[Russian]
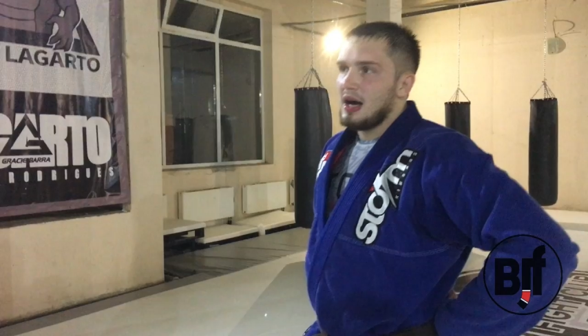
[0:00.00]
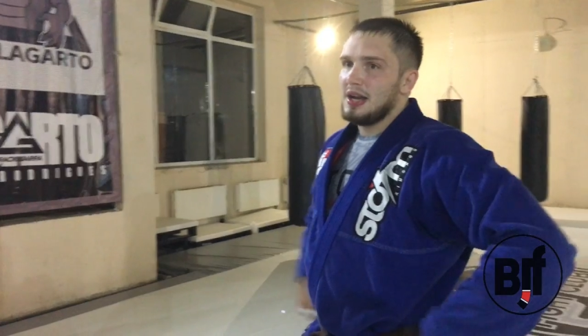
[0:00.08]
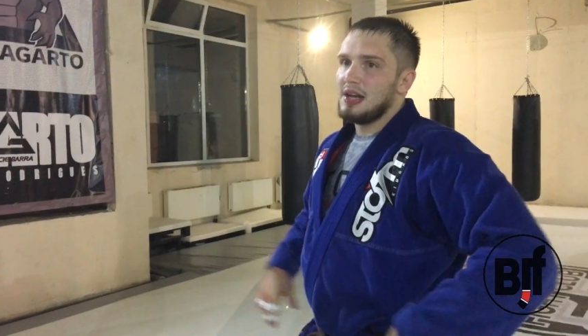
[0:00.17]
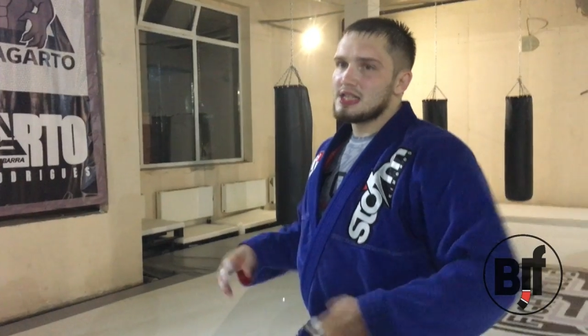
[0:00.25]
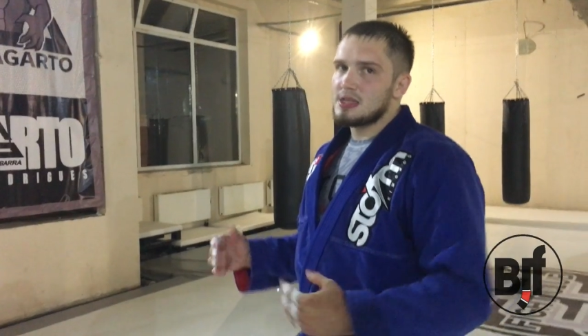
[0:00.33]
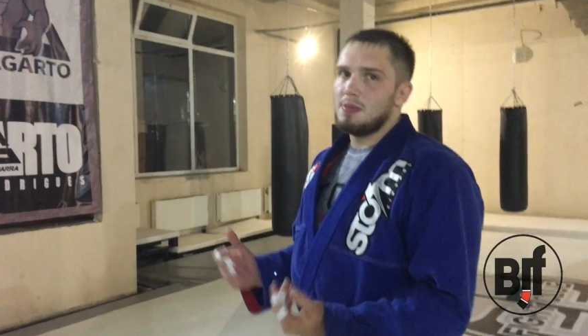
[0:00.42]

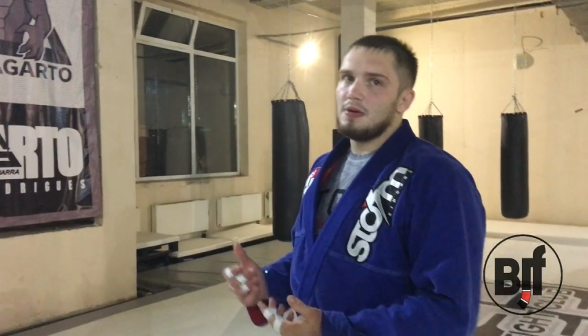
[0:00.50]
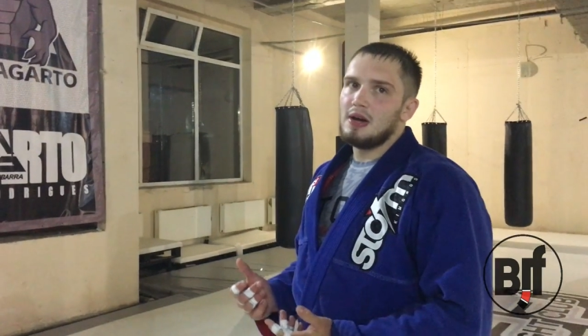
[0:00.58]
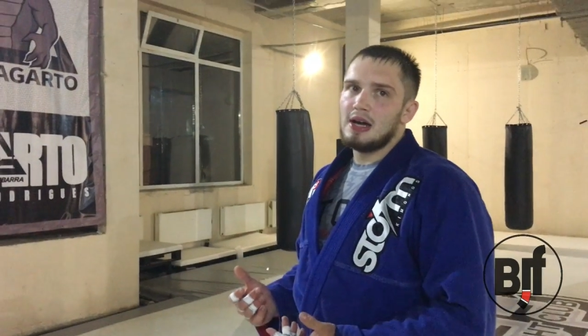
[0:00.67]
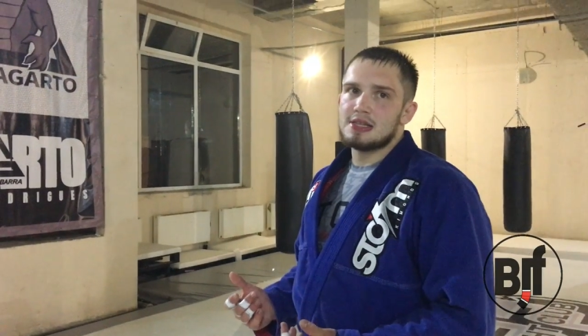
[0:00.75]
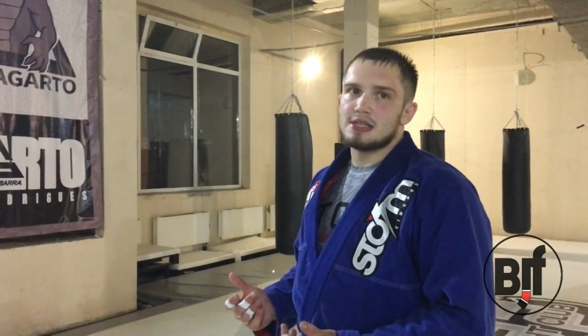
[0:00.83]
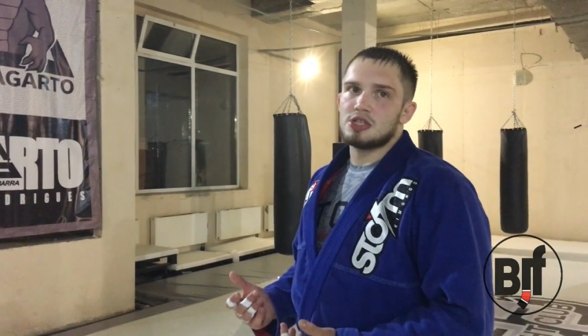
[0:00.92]
она
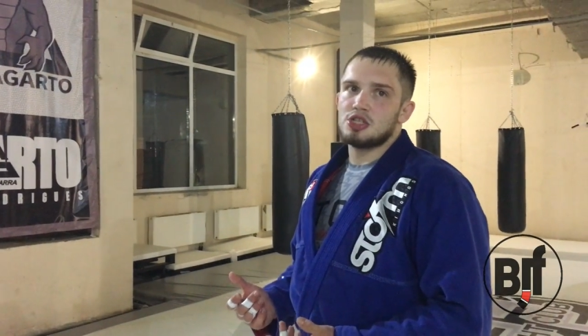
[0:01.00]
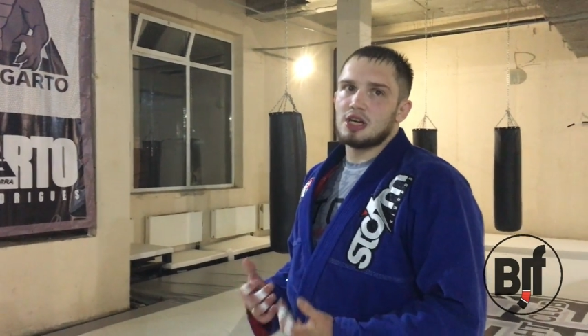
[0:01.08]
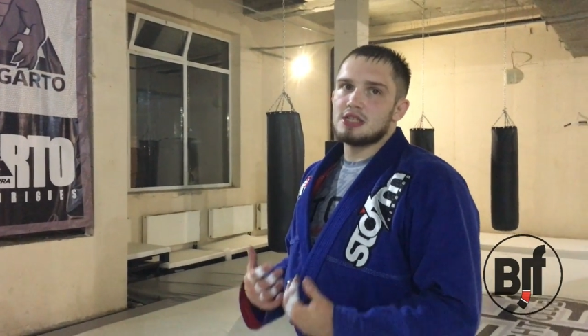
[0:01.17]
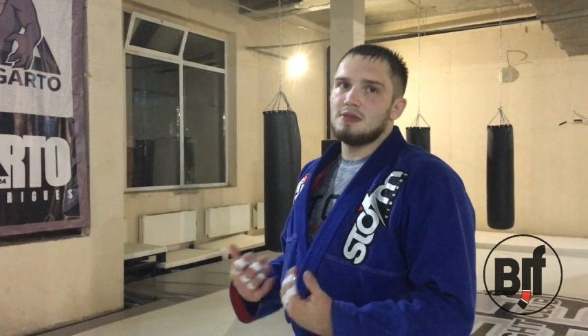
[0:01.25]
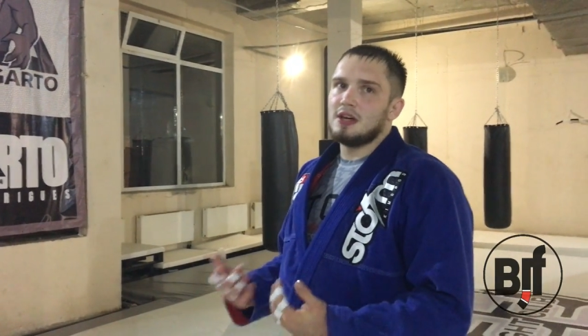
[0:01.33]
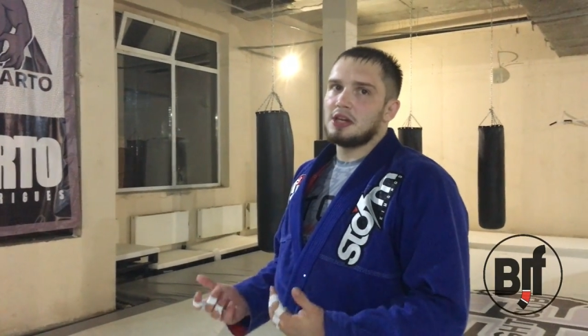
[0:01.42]
забивается,
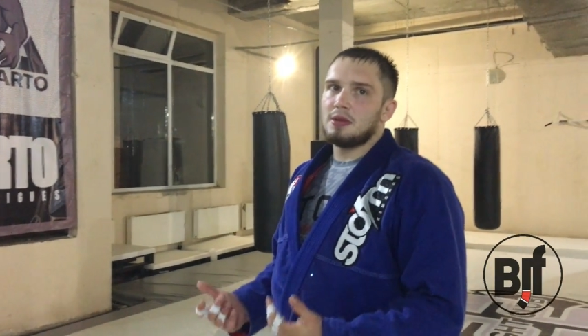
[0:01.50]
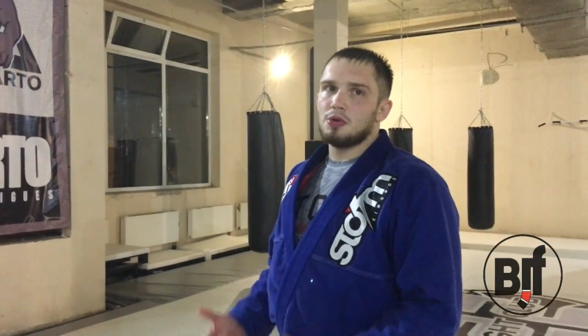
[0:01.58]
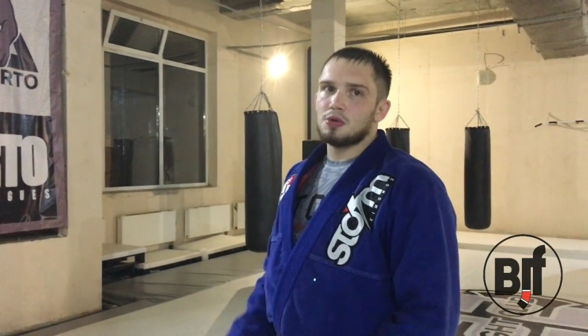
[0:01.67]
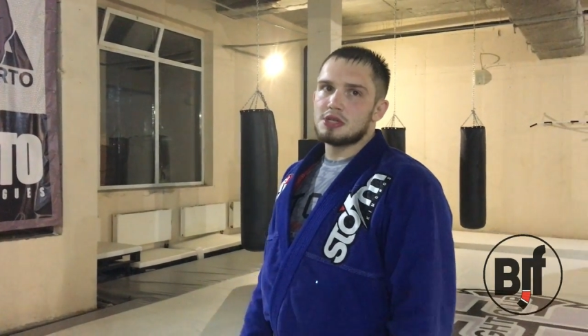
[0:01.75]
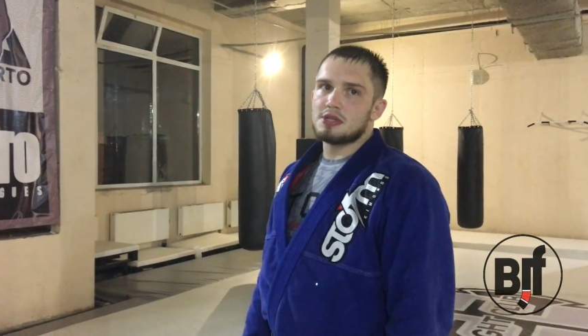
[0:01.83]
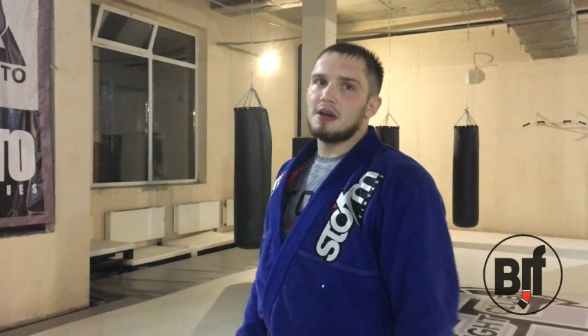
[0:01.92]
через 2-3
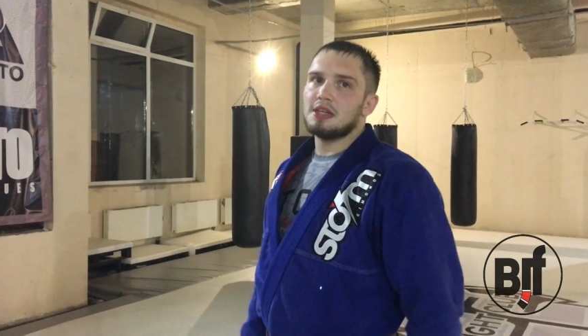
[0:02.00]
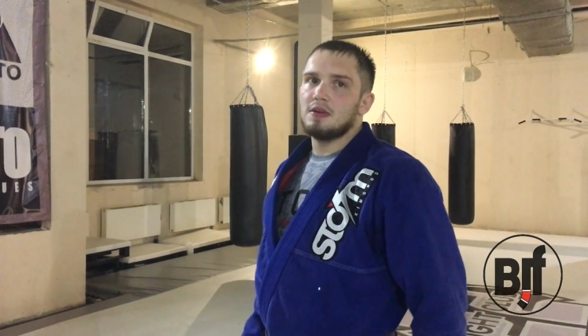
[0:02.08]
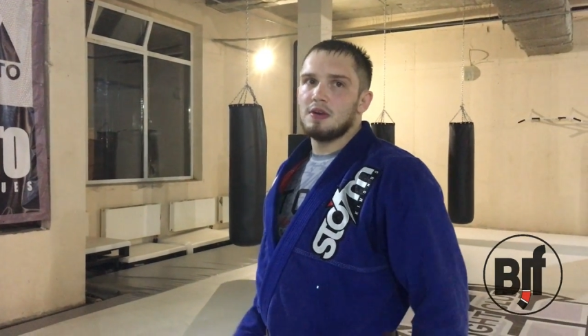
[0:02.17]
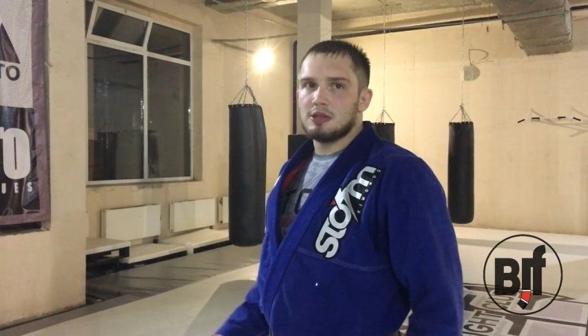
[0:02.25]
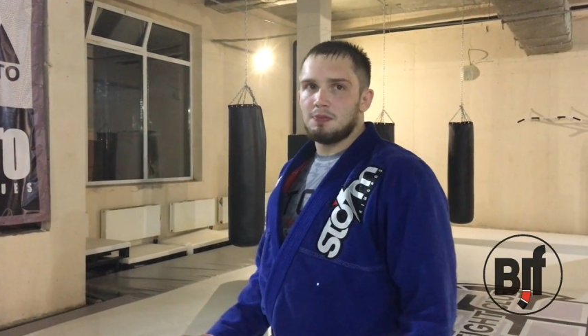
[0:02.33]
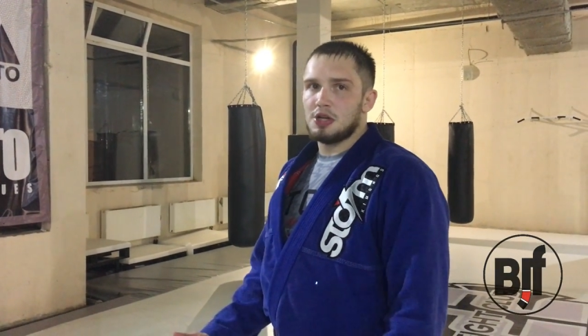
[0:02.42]
минуты
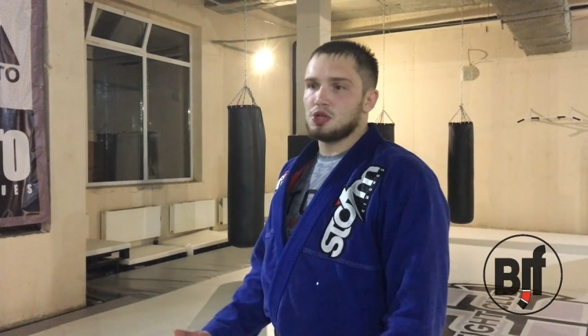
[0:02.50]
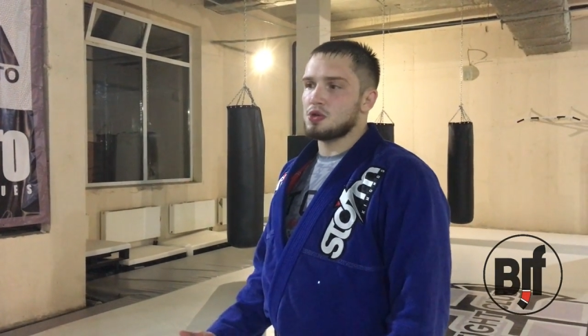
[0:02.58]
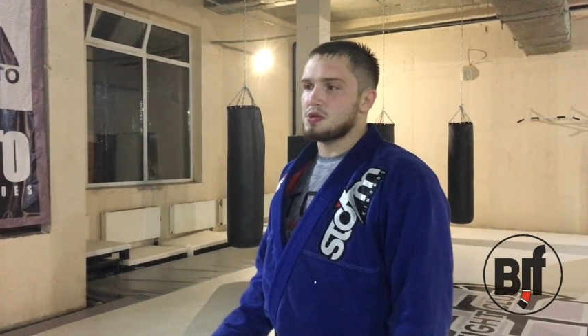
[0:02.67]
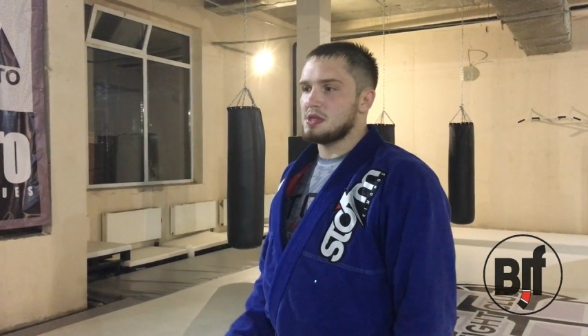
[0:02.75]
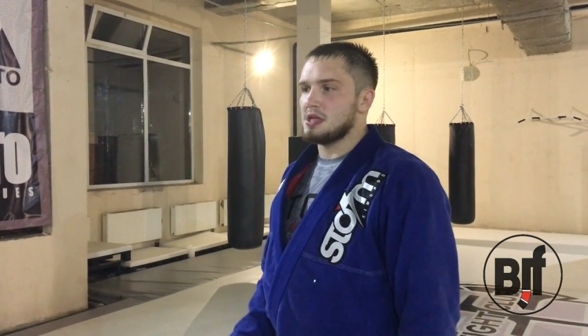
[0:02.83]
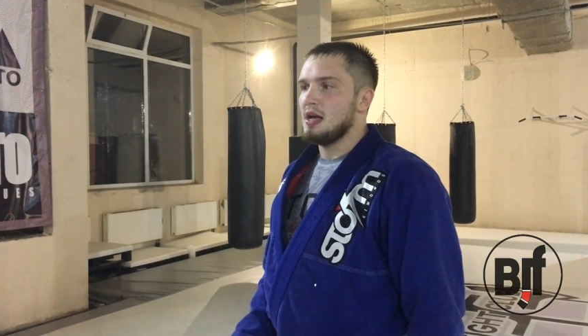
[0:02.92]
схватки вы это
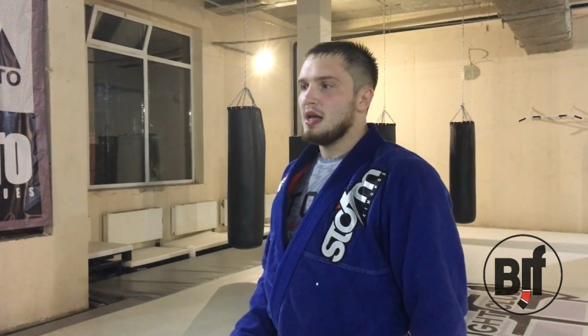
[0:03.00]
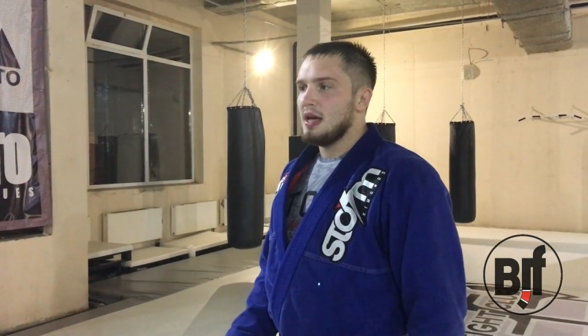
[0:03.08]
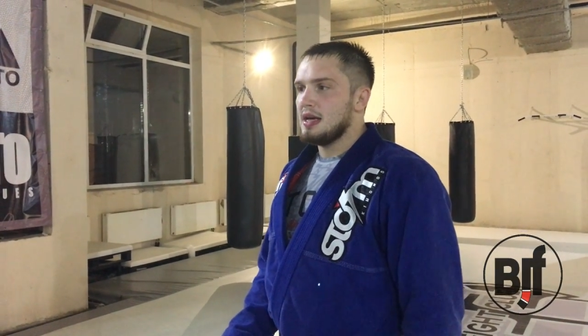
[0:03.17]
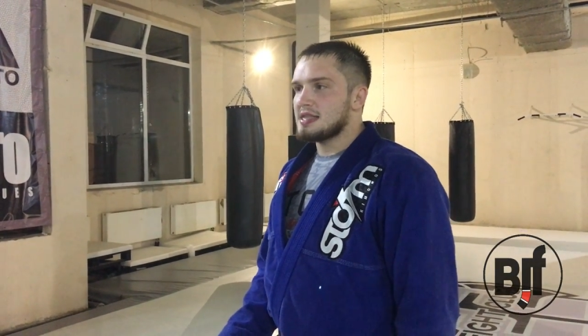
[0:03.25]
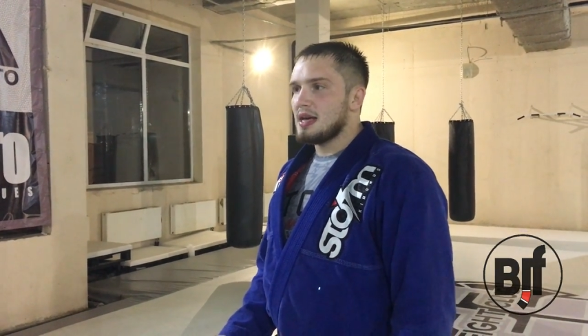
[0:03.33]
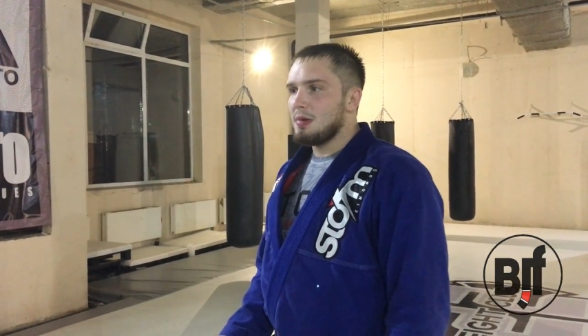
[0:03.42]
почувствуете.
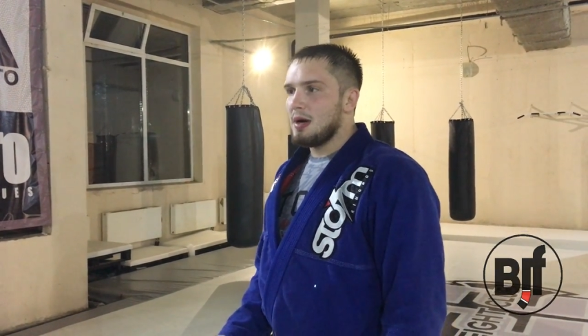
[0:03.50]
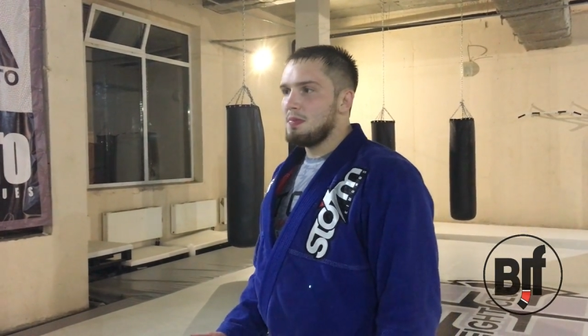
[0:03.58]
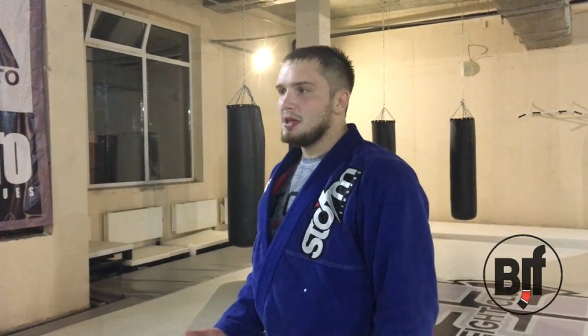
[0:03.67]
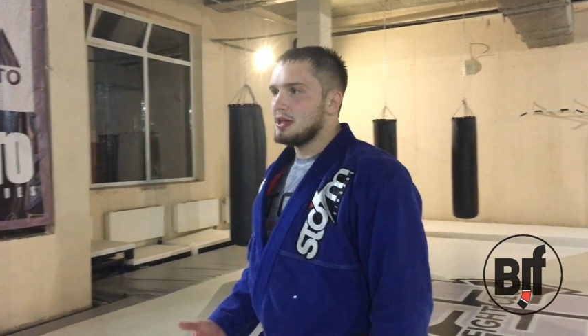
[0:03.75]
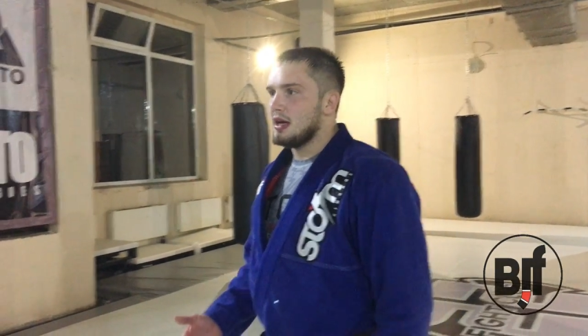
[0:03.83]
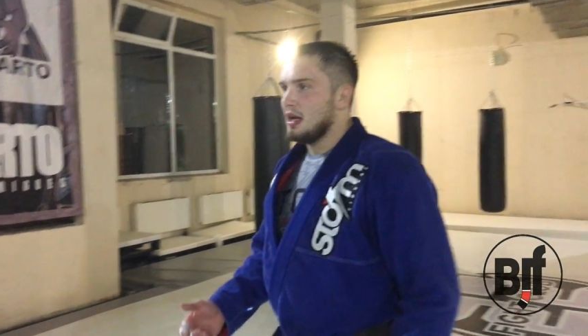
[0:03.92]
И самое
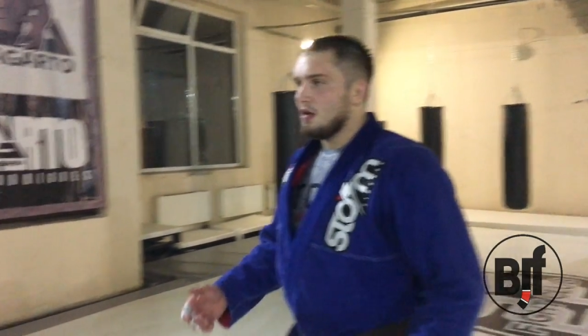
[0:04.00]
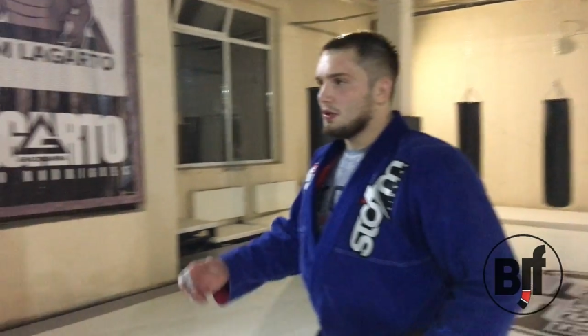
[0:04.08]
обидное,